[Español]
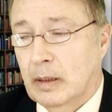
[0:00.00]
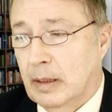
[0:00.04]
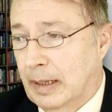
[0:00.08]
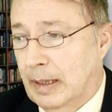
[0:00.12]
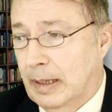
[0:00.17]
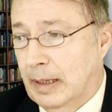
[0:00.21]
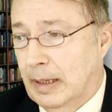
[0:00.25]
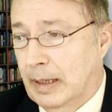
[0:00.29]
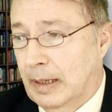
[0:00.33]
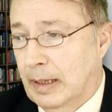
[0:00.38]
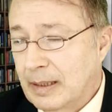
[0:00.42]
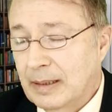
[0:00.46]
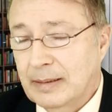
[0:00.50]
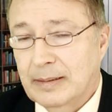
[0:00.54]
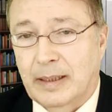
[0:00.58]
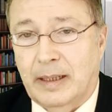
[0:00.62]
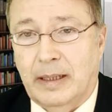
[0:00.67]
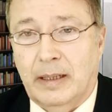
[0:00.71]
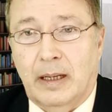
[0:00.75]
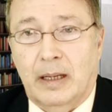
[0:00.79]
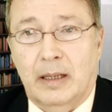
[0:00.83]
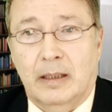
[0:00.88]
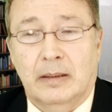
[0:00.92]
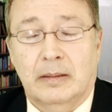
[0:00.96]
La Santa
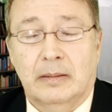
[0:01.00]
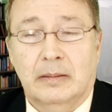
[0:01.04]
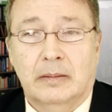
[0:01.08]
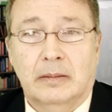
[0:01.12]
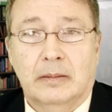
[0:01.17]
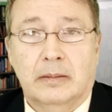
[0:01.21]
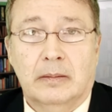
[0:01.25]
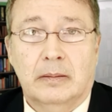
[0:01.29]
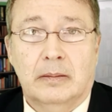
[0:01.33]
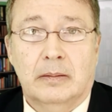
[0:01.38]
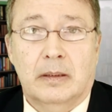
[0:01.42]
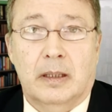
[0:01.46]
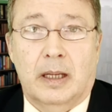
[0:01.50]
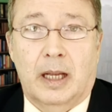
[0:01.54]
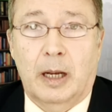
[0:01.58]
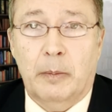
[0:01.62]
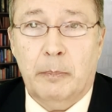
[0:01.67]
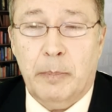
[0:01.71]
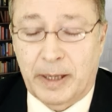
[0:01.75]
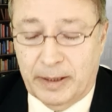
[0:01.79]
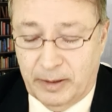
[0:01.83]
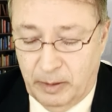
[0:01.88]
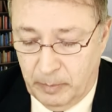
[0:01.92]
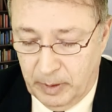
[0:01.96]
Cena,
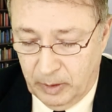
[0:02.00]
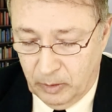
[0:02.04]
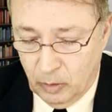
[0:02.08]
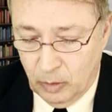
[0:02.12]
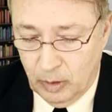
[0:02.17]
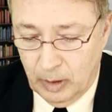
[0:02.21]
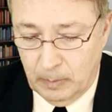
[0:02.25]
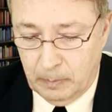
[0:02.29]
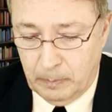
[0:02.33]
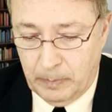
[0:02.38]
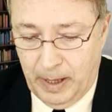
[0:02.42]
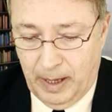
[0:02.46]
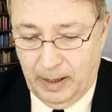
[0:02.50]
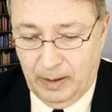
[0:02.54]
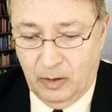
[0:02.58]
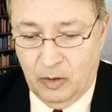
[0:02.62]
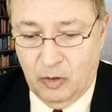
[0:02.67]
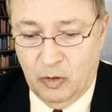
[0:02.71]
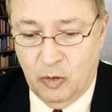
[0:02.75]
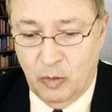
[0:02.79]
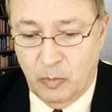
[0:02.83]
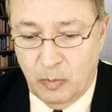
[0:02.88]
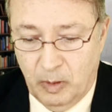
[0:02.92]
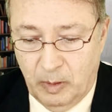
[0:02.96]
el partimiento del
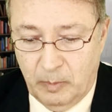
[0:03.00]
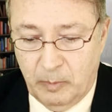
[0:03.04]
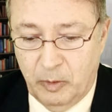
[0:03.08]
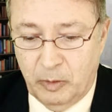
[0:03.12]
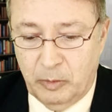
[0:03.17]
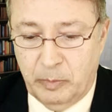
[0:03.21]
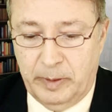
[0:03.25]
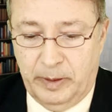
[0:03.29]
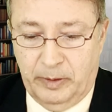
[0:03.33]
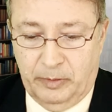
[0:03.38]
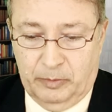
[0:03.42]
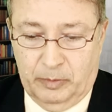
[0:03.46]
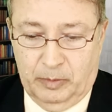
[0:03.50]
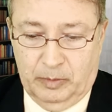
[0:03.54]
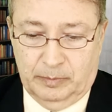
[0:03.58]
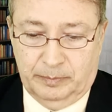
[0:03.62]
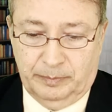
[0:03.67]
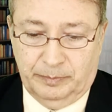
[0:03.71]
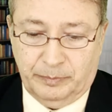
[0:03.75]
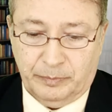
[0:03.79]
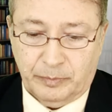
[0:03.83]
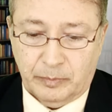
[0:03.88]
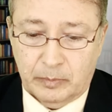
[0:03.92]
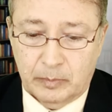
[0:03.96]
pan, como hemos visto
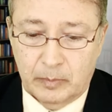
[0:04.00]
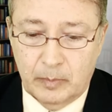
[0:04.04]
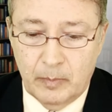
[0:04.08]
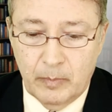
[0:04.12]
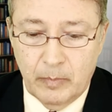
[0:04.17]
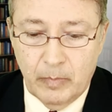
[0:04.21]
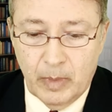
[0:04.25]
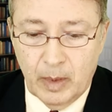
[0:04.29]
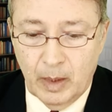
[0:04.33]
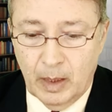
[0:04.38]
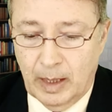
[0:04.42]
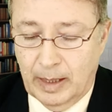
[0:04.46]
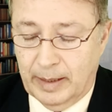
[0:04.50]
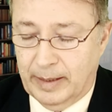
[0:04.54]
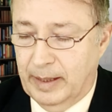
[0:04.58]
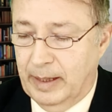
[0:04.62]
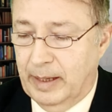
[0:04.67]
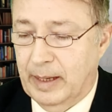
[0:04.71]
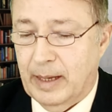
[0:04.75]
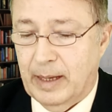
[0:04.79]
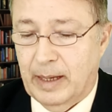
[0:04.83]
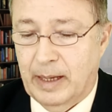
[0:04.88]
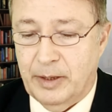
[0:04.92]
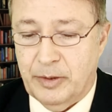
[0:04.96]

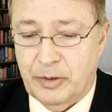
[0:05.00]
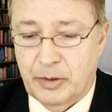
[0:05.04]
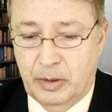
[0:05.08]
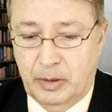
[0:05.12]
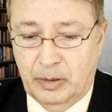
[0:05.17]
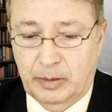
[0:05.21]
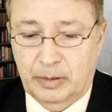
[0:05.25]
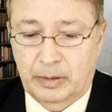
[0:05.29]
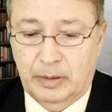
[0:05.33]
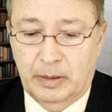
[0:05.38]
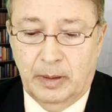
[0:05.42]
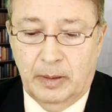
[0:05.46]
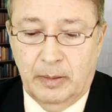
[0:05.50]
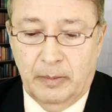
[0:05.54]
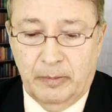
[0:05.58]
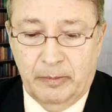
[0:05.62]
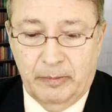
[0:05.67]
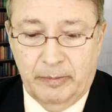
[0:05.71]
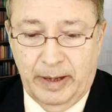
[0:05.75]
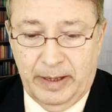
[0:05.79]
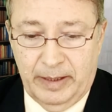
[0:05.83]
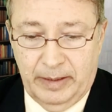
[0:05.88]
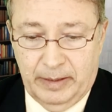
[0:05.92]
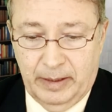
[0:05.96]
aquí en Hechos
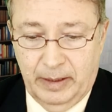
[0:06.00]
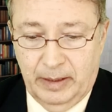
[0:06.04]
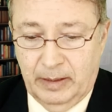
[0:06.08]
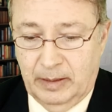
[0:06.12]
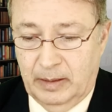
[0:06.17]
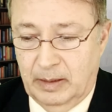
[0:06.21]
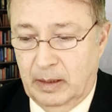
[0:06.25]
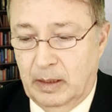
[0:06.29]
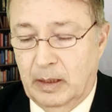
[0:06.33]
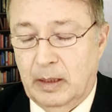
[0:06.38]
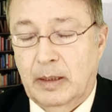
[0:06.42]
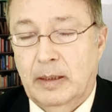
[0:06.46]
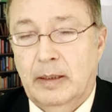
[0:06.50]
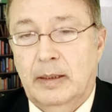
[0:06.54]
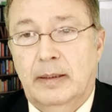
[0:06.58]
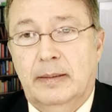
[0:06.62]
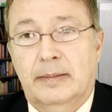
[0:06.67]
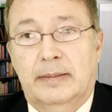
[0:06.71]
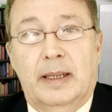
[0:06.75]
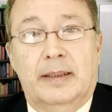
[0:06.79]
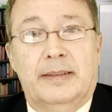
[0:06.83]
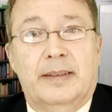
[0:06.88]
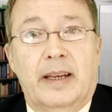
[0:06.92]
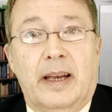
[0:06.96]
20,
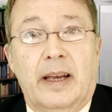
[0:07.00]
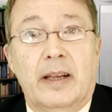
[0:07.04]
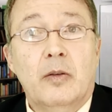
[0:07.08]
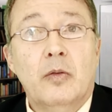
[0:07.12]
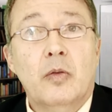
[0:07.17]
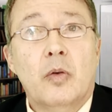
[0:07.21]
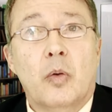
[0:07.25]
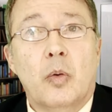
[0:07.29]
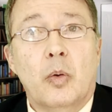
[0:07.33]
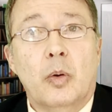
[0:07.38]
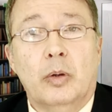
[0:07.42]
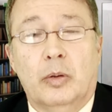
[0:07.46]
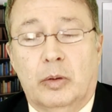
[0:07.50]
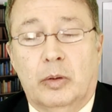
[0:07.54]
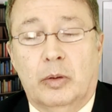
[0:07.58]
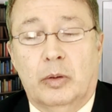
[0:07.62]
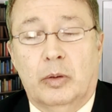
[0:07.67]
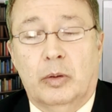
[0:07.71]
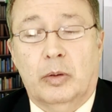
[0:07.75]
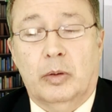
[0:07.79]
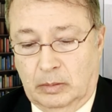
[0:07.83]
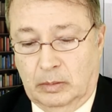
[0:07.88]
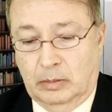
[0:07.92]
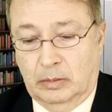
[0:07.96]
se hacía en un culto.
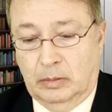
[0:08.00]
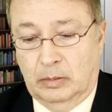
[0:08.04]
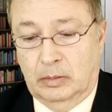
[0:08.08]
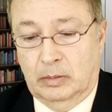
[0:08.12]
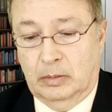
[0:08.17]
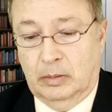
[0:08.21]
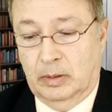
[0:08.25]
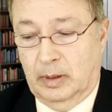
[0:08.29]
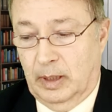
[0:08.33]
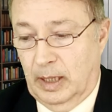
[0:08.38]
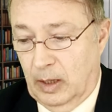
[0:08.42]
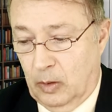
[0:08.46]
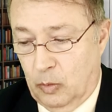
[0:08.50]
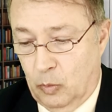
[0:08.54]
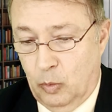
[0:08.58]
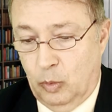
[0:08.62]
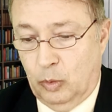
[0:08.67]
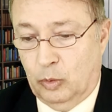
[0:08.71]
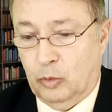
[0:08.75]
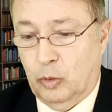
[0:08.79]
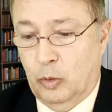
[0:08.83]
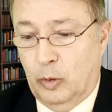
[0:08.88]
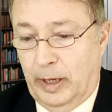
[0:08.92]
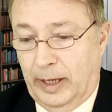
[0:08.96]
El
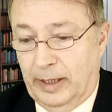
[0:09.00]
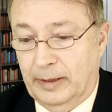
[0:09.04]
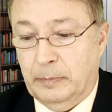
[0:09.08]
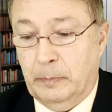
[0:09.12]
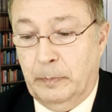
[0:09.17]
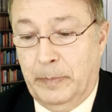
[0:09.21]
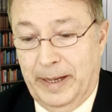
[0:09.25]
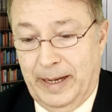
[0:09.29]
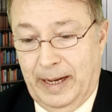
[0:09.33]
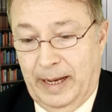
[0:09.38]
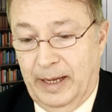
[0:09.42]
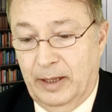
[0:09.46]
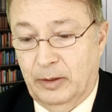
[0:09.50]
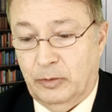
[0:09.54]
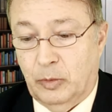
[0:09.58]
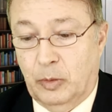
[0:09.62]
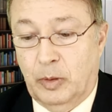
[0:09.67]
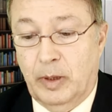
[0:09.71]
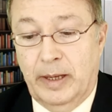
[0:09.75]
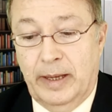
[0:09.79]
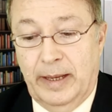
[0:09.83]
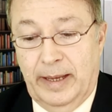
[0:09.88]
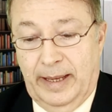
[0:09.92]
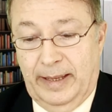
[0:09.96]
culto es para
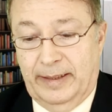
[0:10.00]
eso.